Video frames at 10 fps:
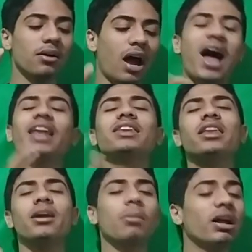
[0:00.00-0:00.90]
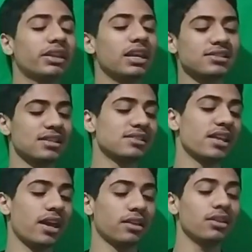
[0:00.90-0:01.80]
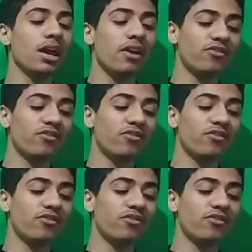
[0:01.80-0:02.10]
عندنا بعض الاستثناءات